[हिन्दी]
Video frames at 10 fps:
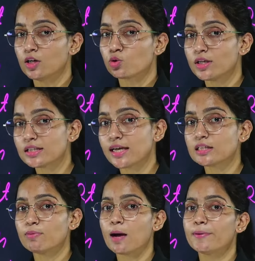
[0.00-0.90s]
तो इस केस
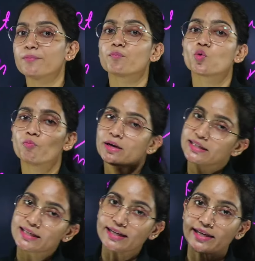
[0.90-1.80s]
में आप इंप्रूवमेंट की
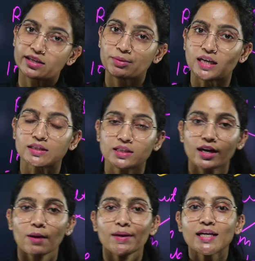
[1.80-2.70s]
कैटेगरी में जाते हैं अगर
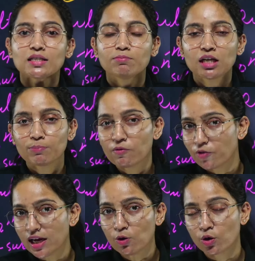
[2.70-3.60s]
आप एक सब्जेक्ट में
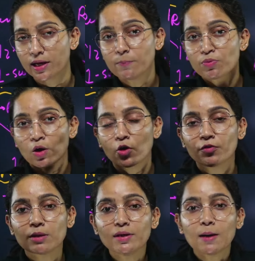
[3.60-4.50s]
फेल हो रहे हैं और
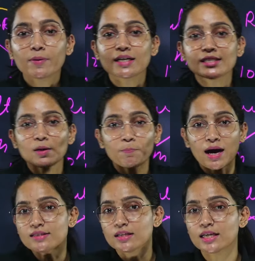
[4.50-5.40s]
फिर भी आपका रिजल्ट
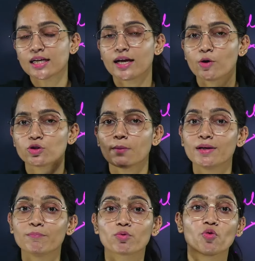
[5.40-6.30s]
पास लिख के आया हो तो आप
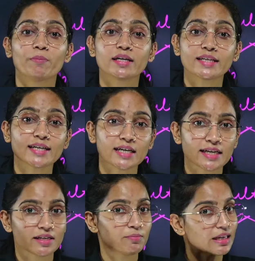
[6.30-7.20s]
इंप्रूवमेंट की
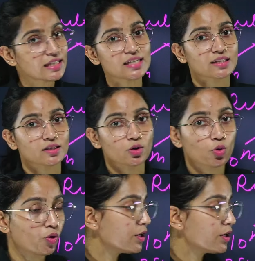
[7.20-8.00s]
कैटेगरी में ही जाते हो